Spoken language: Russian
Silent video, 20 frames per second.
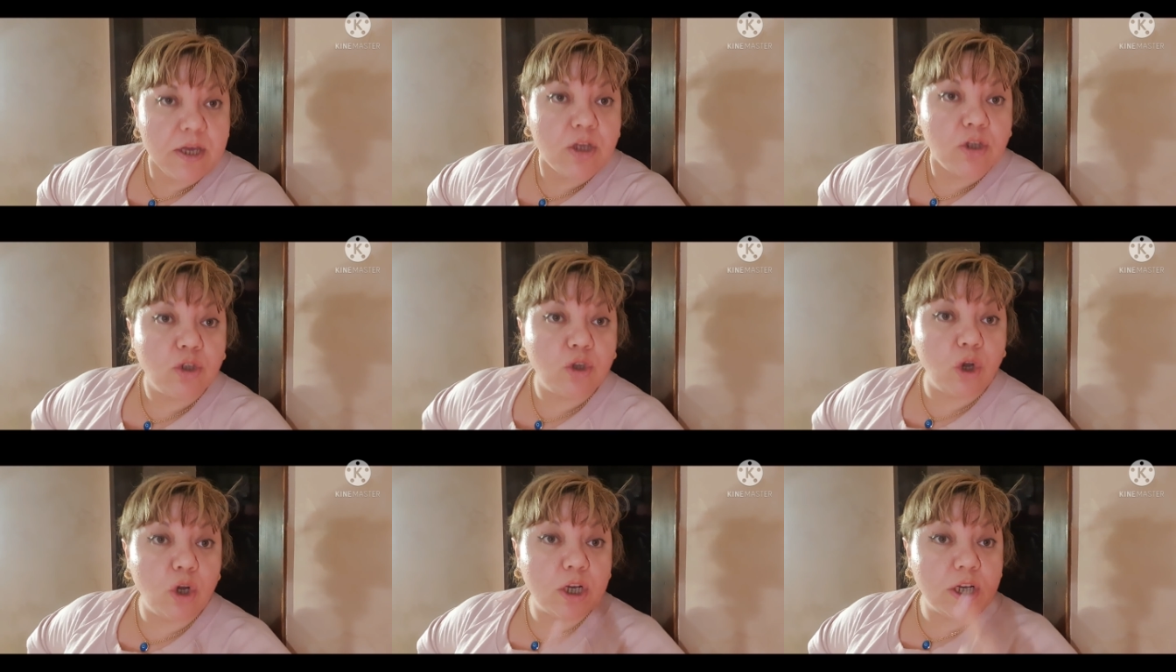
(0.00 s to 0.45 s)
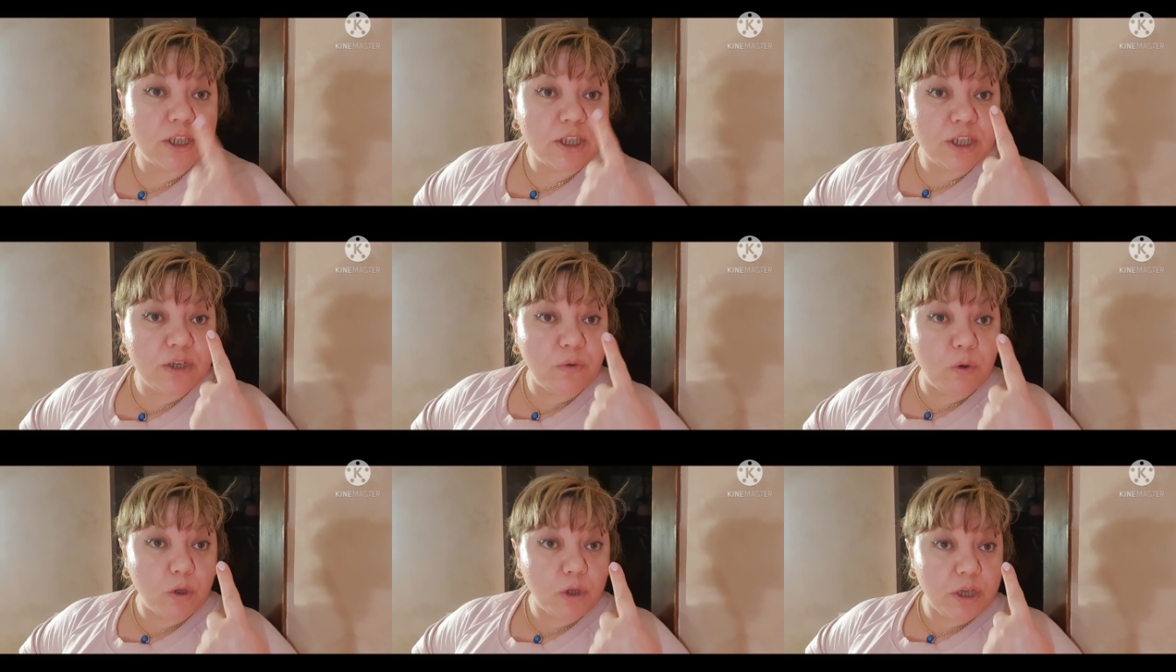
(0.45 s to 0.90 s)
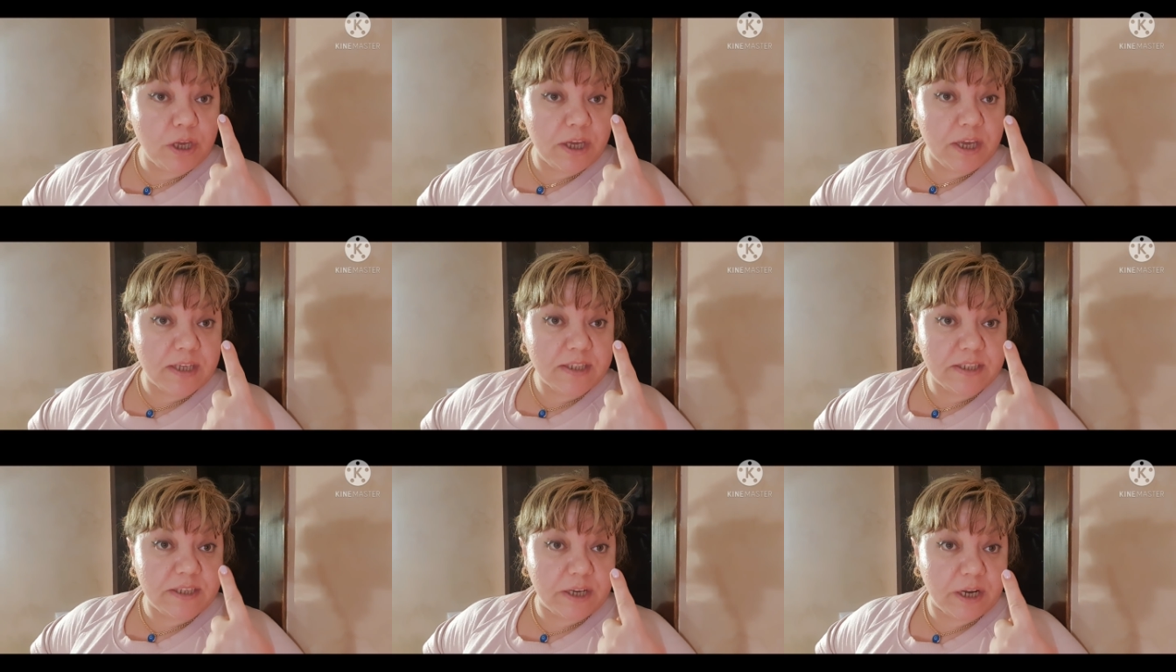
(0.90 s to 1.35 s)
Только сегодня
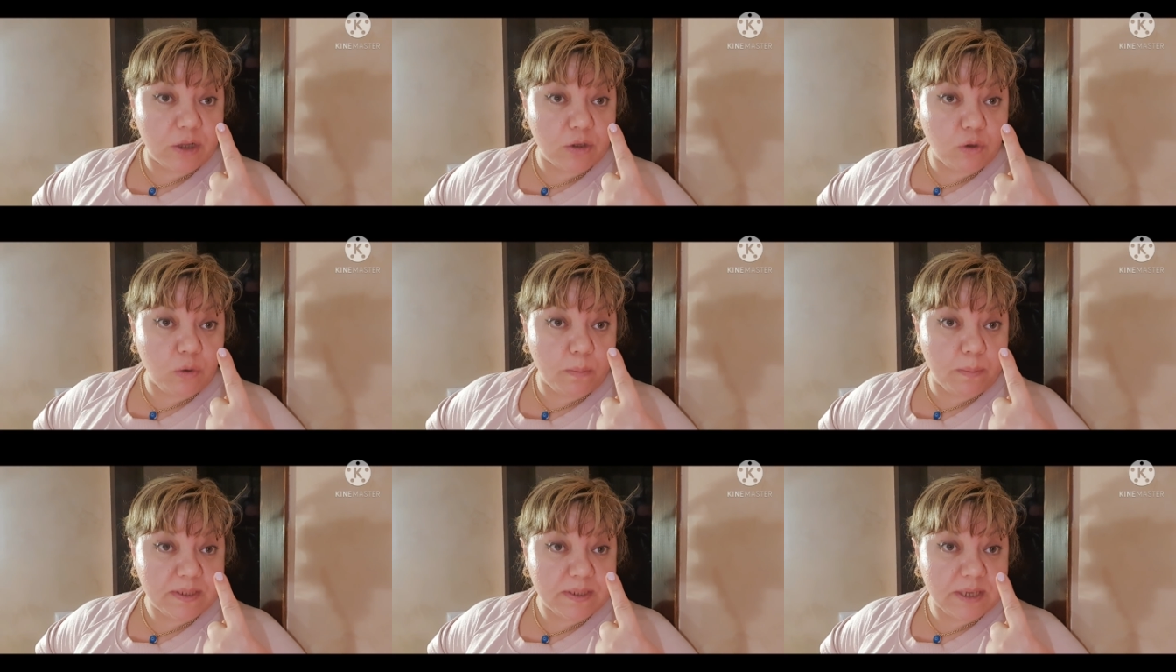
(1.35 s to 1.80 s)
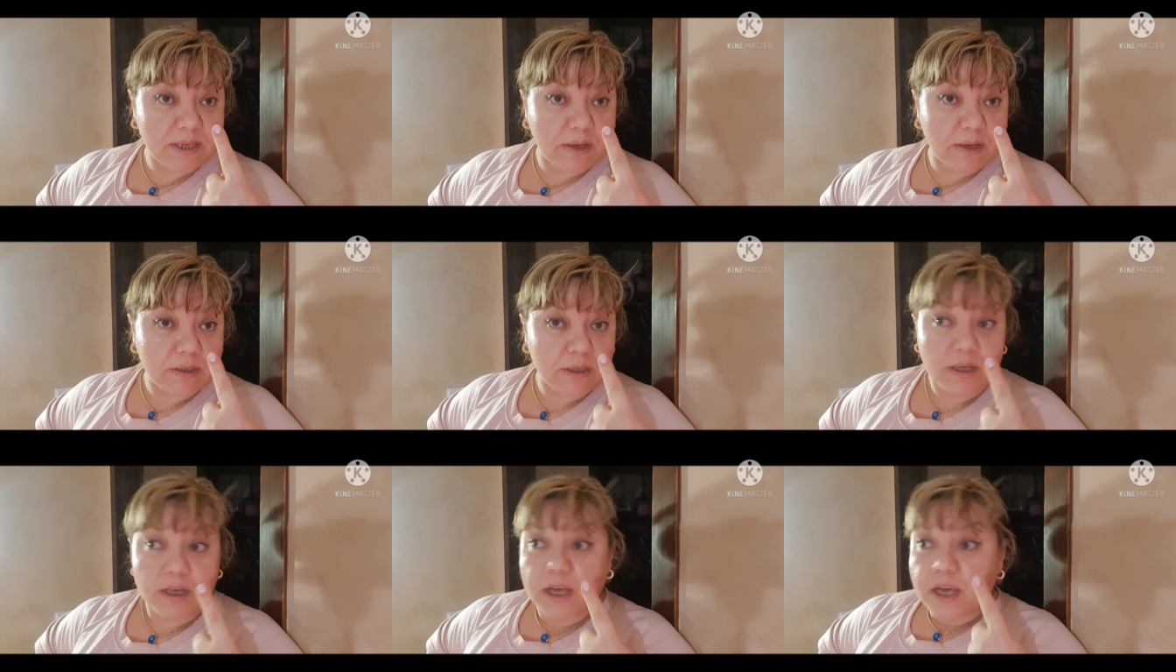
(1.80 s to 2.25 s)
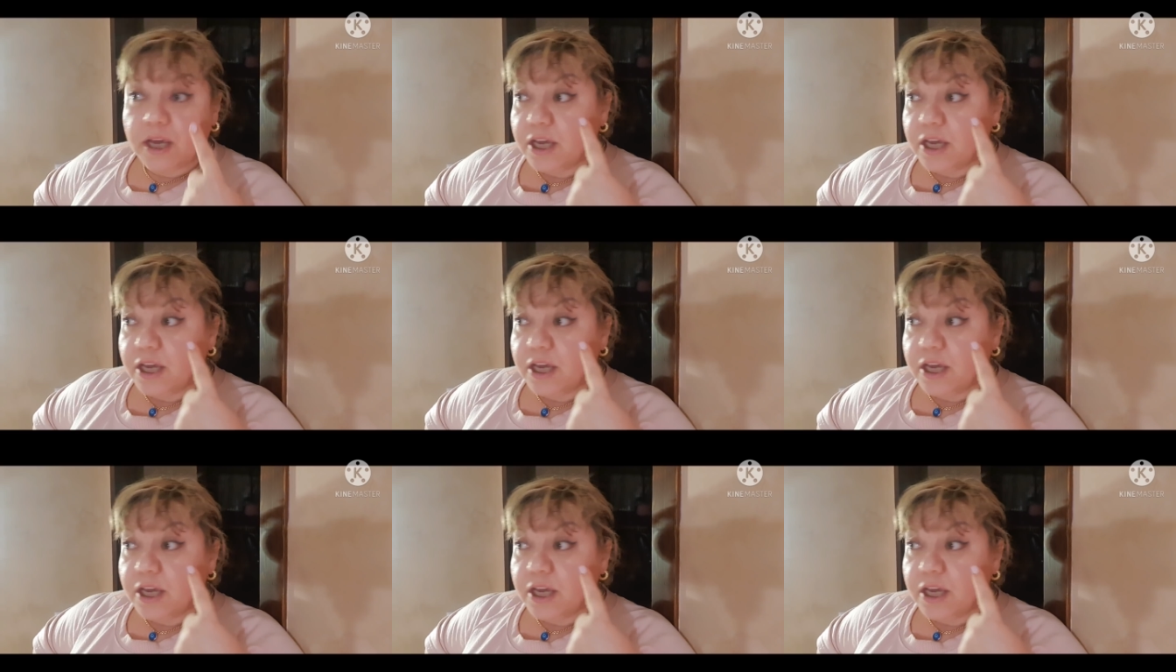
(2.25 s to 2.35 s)
я стиралку поставила.